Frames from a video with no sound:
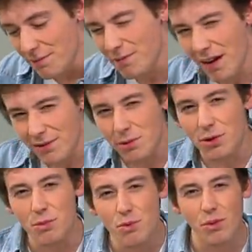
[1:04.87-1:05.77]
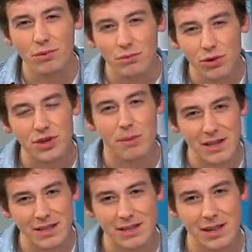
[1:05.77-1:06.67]
avremo comunque un dolce
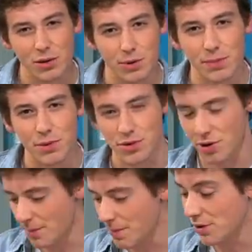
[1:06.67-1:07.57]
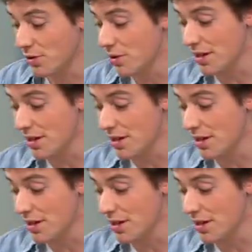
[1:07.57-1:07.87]
abbastanza corposo, capito?